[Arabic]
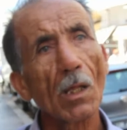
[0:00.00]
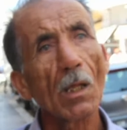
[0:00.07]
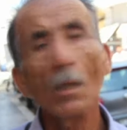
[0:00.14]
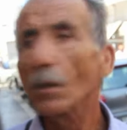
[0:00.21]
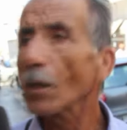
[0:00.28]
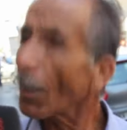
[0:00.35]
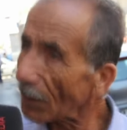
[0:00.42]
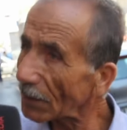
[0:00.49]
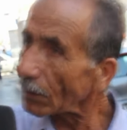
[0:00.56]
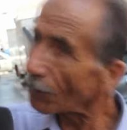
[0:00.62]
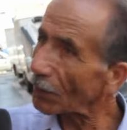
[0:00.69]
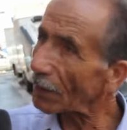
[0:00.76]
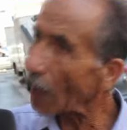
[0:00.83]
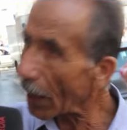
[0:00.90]
بالله يا
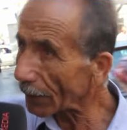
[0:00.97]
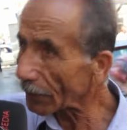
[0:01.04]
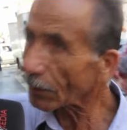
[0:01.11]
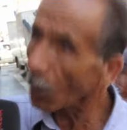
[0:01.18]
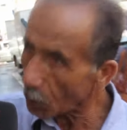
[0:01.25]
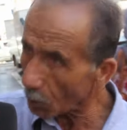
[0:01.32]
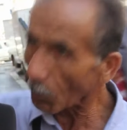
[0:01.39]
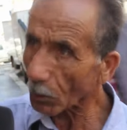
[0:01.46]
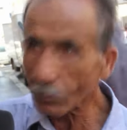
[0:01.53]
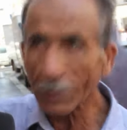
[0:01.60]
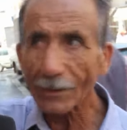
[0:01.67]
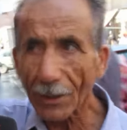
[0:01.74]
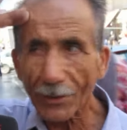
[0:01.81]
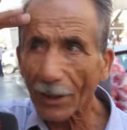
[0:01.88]
بنتي في نهارتها يوم
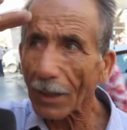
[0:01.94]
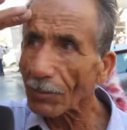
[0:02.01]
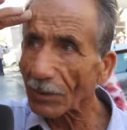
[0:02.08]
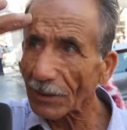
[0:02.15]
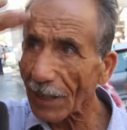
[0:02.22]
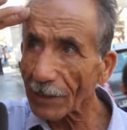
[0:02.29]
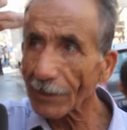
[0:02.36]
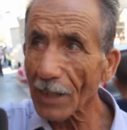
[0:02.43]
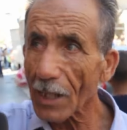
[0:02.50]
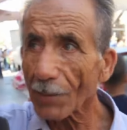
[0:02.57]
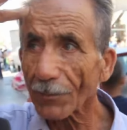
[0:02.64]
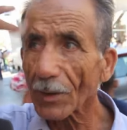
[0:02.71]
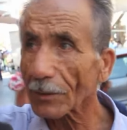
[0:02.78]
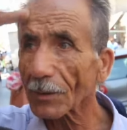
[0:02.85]
غدوه تضربت
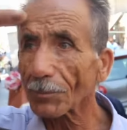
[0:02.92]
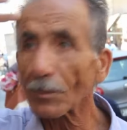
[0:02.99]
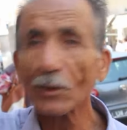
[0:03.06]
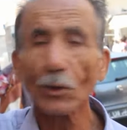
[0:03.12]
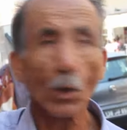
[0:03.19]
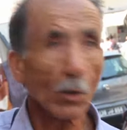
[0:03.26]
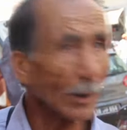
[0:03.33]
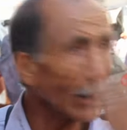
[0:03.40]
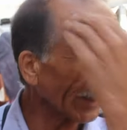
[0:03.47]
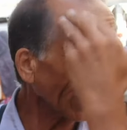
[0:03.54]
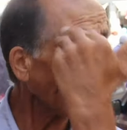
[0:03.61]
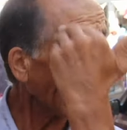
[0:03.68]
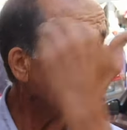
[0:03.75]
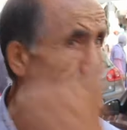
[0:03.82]
لهنا مش نقول لك
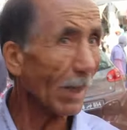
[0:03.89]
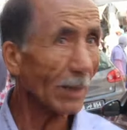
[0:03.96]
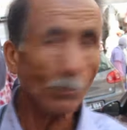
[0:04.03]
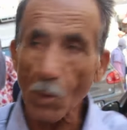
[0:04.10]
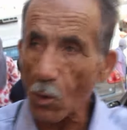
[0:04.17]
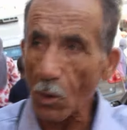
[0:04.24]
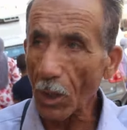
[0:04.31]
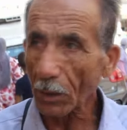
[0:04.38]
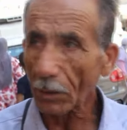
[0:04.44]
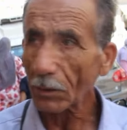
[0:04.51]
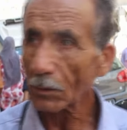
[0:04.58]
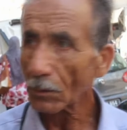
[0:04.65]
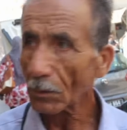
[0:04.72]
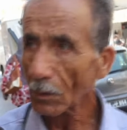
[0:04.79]
راه واحد مدموغ
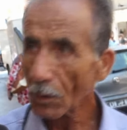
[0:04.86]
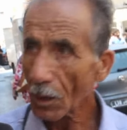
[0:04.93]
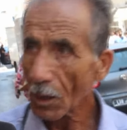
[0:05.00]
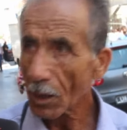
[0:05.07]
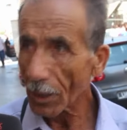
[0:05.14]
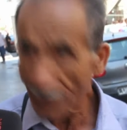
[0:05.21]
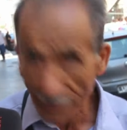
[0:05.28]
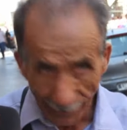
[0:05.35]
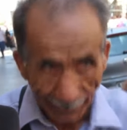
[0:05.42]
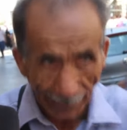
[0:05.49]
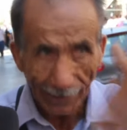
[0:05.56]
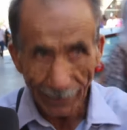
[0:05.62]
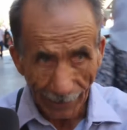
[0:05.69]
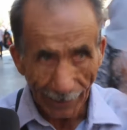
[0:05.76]
اللي
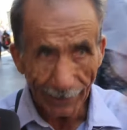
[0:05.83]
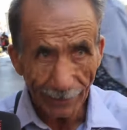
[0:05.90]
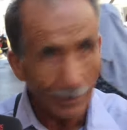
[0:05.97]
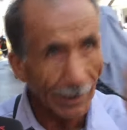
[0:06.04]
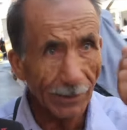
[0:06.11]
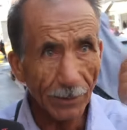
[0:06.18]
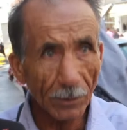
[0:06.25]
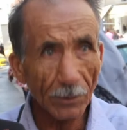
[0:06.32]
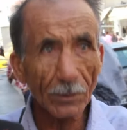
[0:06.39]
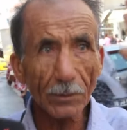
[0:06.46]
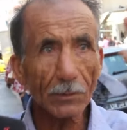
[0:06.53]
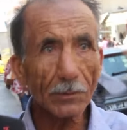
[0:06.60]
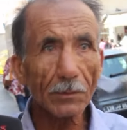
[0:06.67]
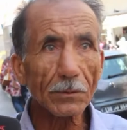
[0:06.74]
قالها لي قال لي
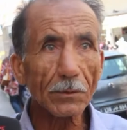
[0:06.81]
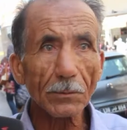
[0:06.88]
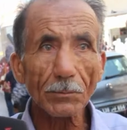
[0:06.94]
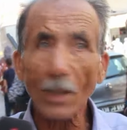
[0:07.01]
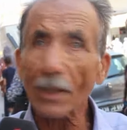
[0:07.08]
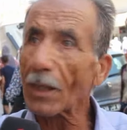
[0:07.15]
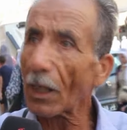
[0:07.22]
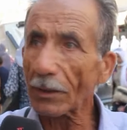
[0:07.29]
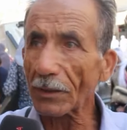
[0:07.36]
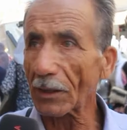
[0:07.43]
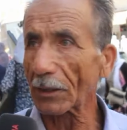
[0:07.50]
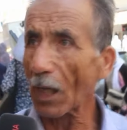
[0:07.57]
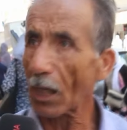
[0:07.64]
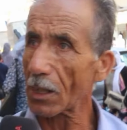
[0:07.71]
آه، مل
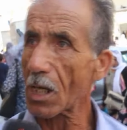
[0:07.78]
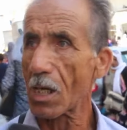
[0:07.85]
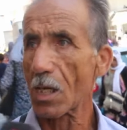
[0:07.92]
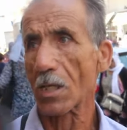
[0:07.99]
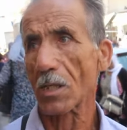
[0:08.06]
عينين عليها